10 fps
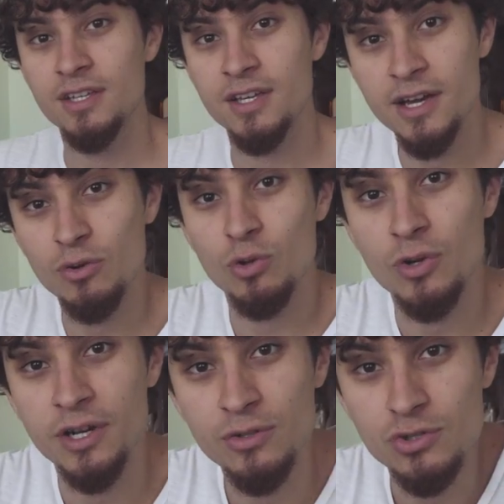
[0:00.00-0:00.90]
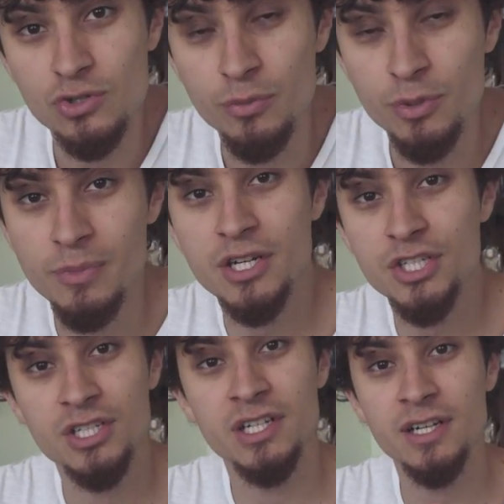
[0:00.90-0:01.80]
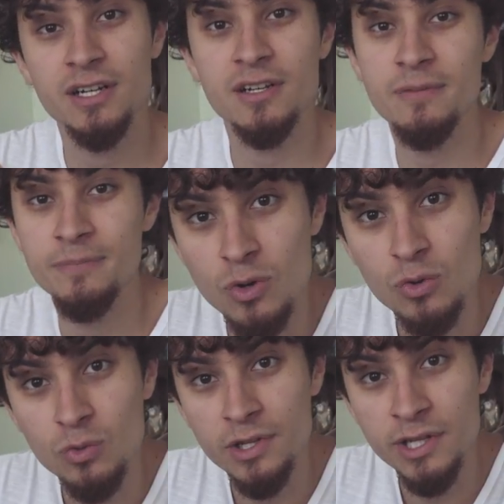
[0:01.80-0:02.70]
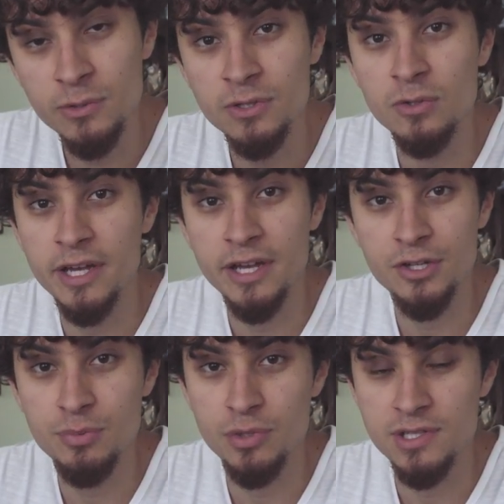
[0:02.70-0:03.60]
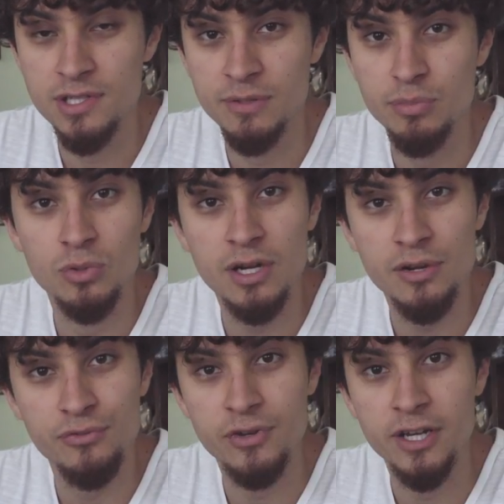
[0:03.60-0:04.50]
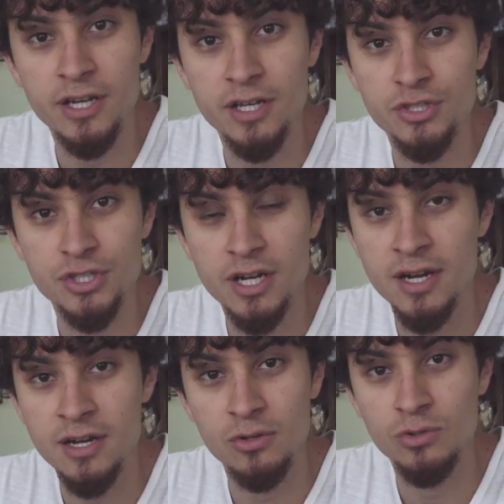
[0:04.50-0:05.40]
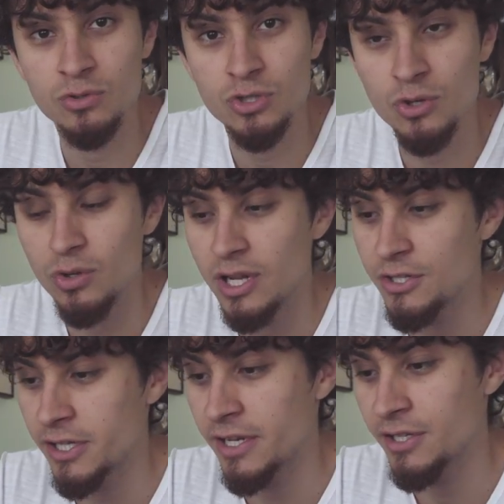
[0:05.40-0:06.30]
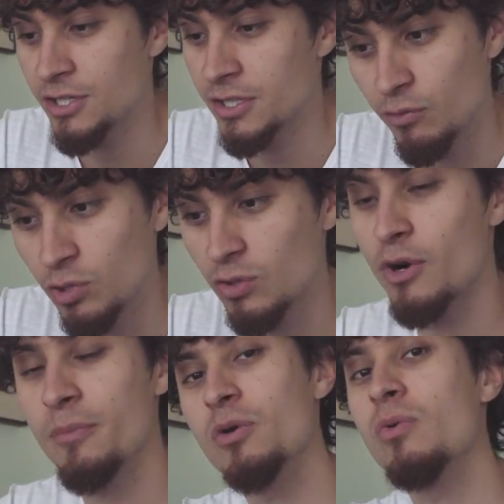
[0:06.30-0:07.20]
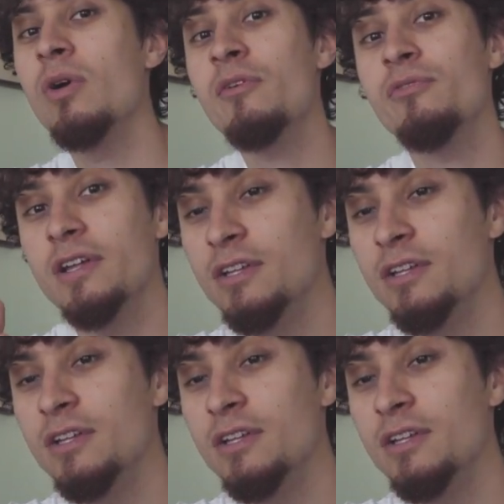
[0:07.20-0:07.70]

que é colocando sobre uma xícara com algum líquido quente, por exemplo, café, chá ou chocolate quente. Eu vou tomar o meu com café,